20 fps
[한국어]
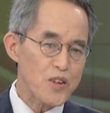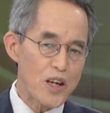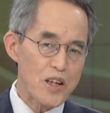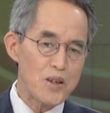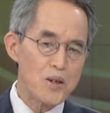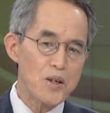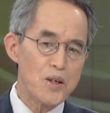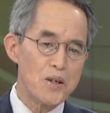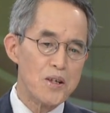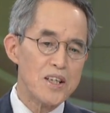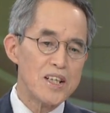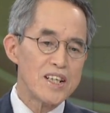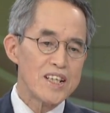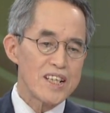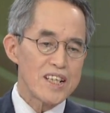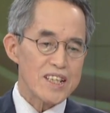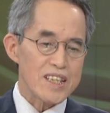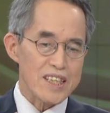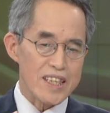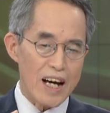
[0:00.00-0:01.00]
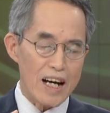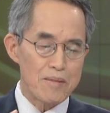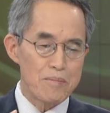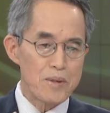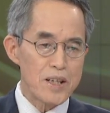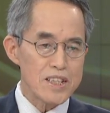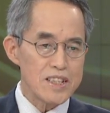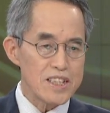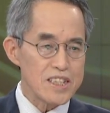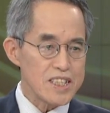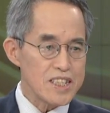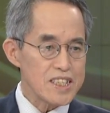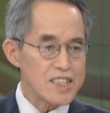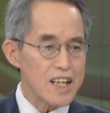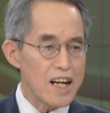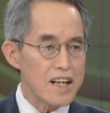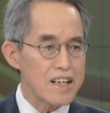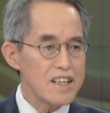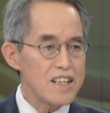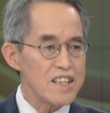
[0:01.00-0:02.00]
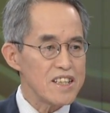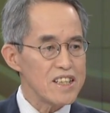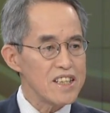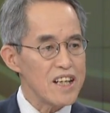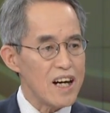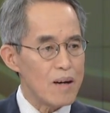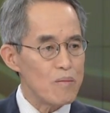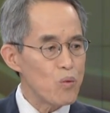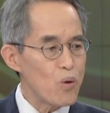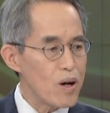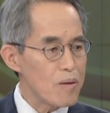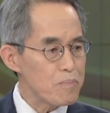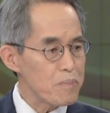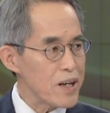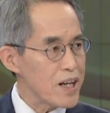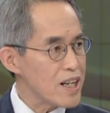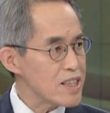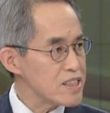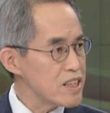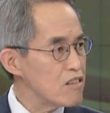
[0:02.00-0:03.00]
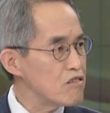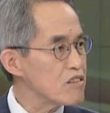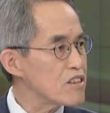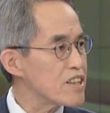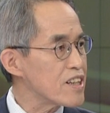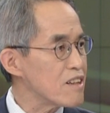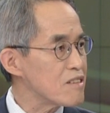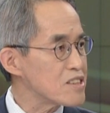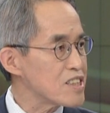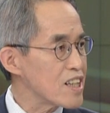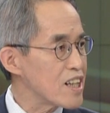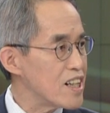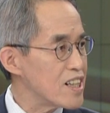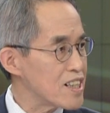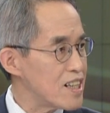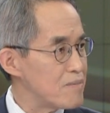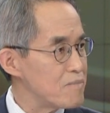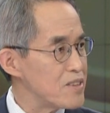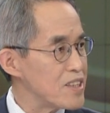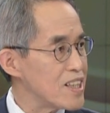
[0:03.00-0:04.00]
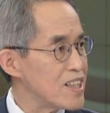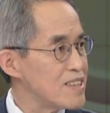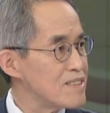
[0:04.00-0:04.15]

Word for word: 되고 나머지 시장을 이 암호화폐가 채울 거라고 생각을 합니다.